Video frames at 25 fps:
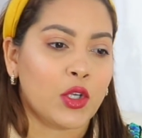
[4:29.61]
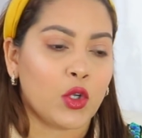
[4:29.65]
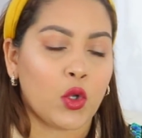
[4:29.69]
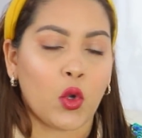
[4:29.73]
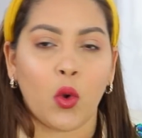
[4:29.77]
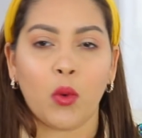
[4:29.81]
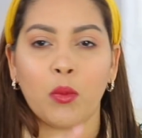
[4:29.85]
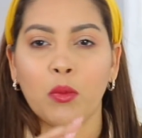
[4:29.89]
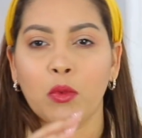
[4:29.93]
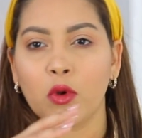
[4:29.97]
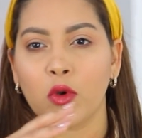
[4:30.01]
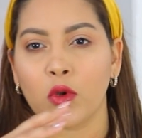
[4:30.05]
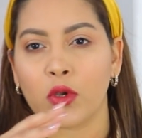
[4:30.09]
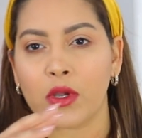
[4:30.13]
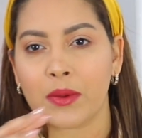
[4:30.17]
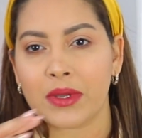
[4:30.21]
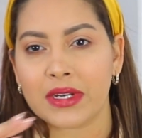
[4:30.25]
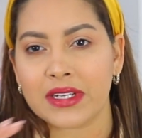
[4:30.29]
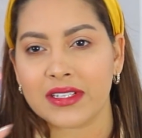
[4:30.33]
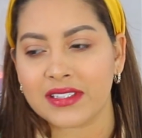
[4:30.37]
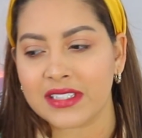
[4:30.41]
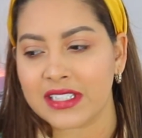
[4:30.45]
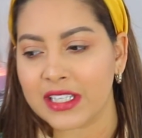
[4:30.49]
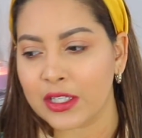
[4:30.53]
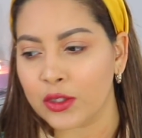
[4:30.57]
como lo que
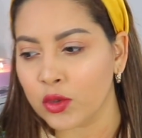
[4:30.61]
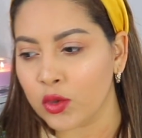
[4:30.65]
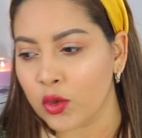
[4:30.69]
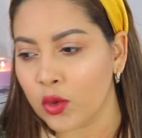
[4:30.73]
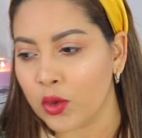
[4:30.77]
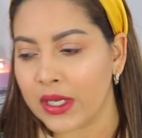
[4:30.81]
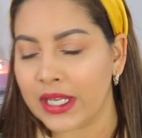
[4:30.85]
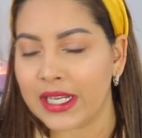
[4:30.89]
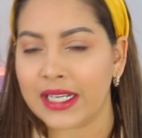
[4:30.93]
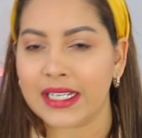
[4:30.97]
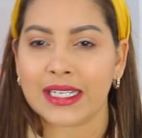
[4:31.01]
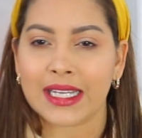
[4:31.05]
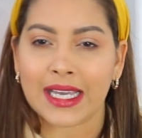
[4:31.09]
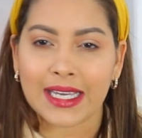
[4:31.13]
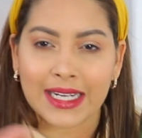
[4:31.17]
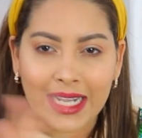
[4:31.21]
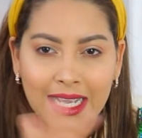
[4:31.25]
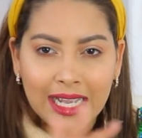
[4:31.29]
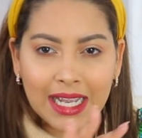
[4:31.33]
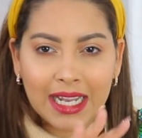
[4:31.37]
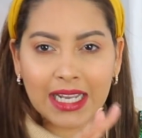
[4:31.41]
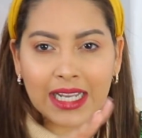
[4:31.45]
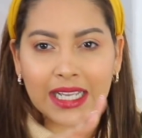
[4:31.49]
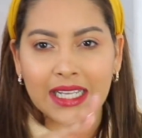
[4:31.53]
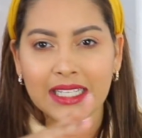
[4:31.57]
viene siendo el
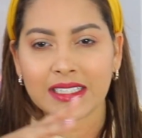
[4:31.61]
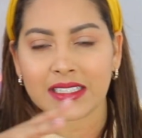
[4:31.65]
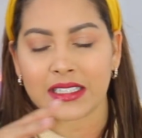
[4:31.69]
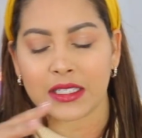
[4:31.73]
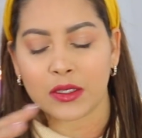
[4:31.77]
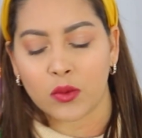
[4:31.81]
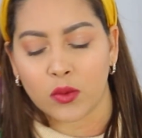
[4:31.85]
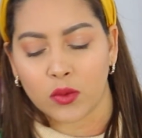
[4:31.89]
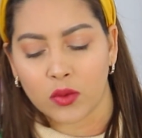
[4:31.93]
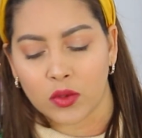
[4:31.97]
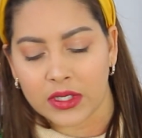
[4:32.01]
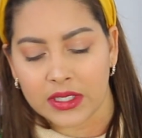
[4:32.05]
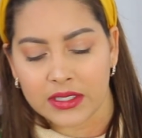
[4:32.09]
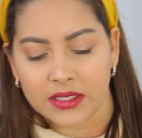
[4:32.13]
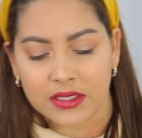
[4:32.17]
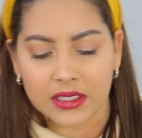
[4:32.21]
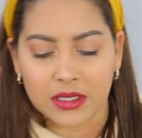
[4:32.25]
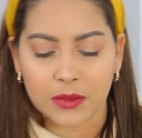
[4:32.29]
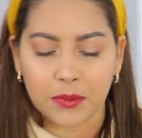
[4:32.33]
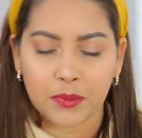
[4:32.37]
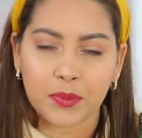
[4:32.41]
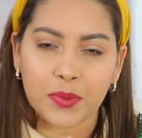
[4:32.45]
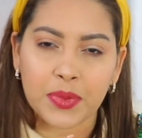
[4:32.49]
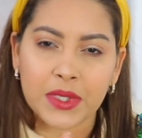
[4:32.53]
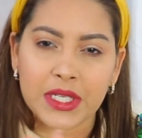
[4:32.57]
naranja, ese color
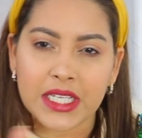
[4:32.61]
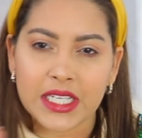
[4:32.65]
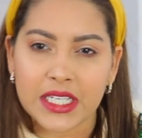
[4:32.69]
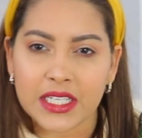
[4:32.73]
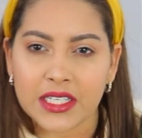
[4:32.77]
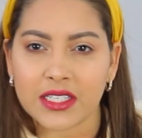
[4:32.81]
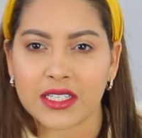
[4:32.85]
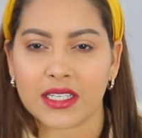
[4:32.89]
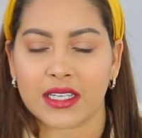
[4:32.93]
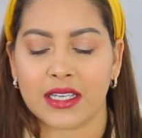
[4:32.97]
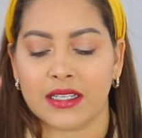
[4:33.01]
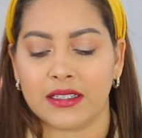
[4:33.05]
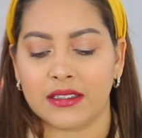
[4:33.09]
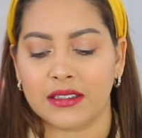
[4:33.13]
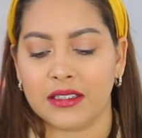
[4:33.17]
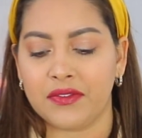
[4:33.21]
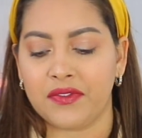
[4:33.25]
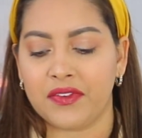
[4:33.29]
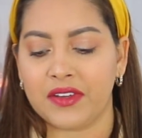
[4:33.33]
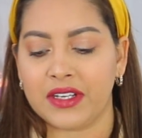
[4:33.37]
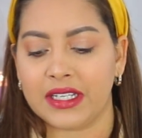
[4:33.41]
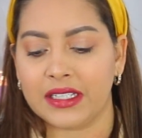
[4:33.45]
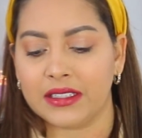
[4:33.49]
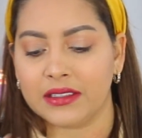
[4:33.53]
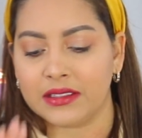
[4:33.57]
así peach, en
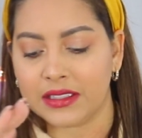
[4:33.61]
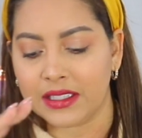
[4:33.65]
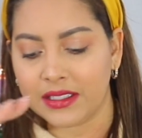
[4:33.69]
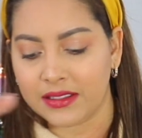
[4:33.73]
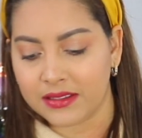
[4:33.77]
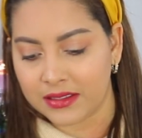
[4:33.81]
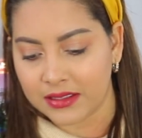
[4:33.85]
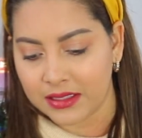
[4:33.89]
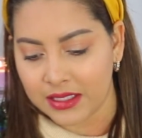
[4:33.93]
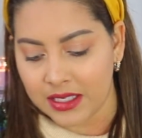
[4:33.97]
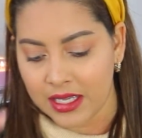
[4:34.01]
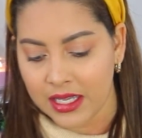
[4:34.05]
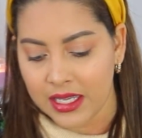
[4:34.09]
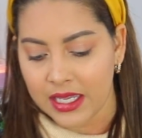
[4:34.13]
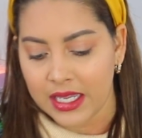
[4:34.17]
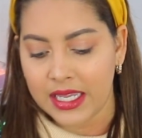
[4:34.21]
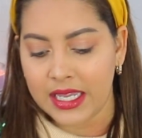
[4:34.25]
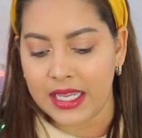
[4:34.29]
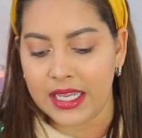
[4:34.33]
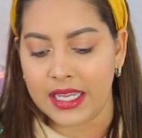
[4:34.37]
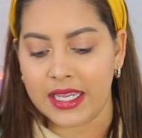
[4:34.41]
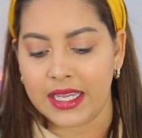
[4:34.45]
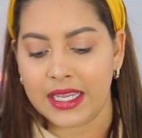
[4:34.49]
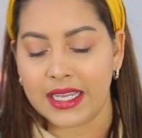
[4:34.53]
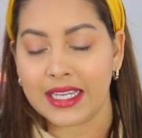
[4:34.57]
diferentes
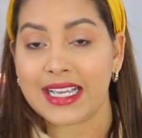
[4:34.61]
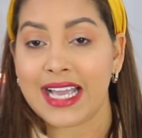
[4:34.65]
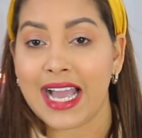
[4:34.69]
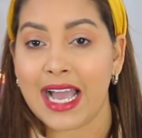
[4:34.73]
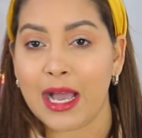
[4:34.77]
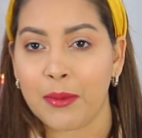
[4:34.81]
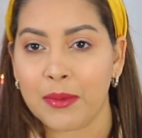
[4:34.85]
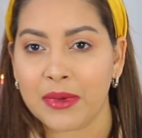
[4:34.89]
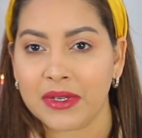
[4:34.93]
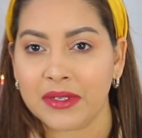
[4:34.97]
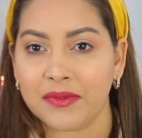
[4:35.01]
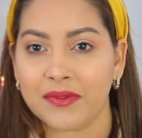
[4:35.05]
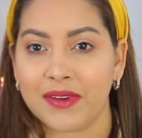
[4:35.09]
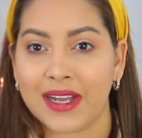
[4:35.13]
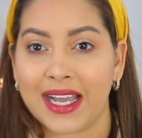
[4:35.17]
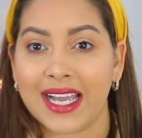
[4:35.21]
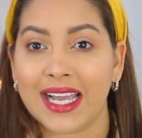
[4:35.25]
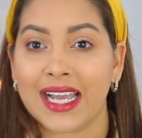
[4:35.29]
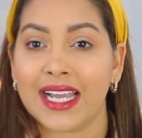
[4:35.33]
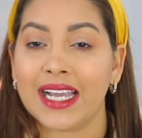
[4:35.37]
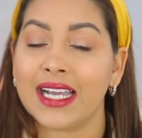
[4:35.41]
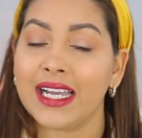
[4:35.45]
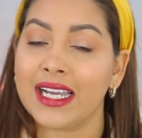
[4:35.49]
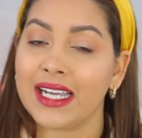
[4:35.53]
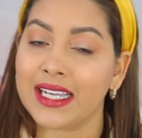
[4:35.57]
eh, gamas
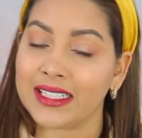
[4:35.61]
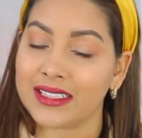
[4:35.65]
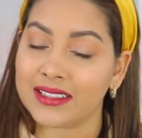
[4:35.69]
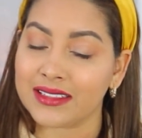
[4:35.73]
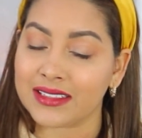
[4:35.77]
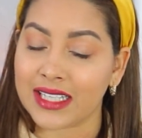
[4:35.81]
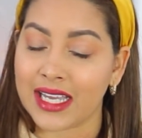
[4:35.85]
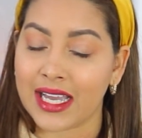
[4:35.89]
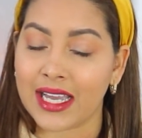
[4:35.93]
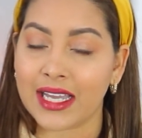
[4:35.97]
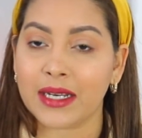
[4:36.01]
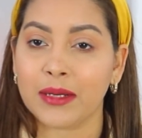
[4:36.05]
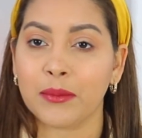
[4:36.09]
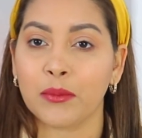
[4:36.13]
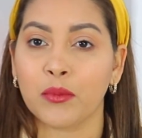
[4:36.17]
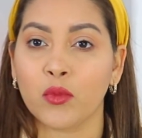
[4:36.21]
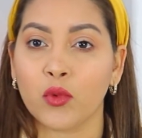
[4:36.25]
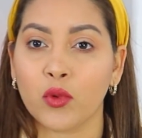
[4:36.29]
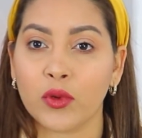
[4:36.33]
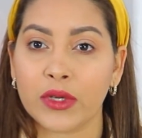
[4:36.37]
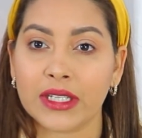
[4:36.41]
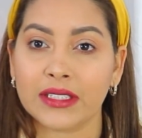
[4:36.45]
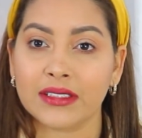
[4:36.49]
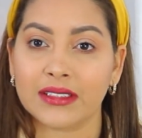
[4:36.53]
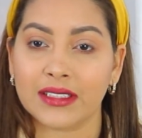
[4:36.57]
va a estar
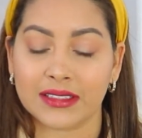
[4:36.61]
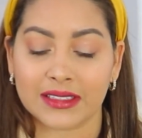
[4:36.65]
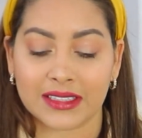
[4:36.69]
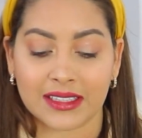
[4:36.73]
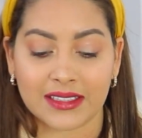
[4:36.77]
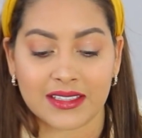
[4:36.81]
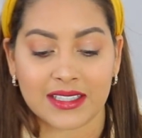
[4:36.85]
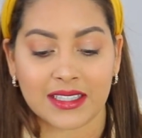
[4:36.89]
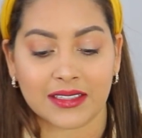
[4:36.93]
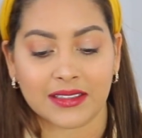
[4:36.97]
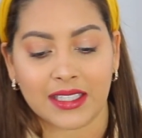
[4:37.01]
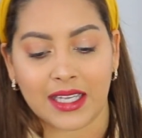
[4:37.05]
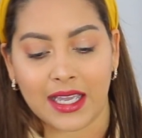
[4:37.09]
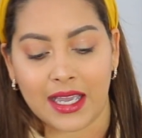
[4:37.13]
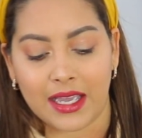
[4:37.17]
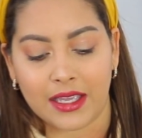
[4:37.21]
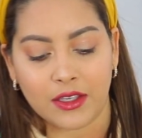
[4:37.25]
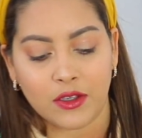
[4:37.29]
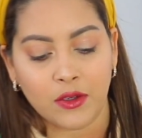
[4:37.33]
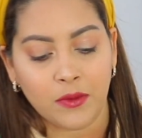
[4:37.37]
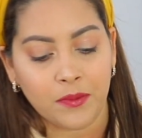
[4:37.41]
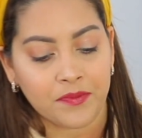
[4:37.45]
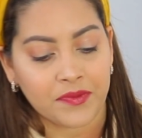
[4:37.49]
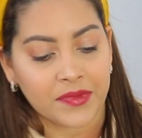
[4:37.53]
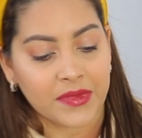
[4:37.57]
muy en tendencia este
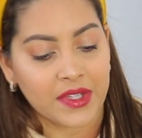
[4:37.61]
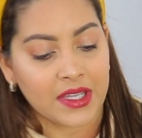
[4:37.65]
año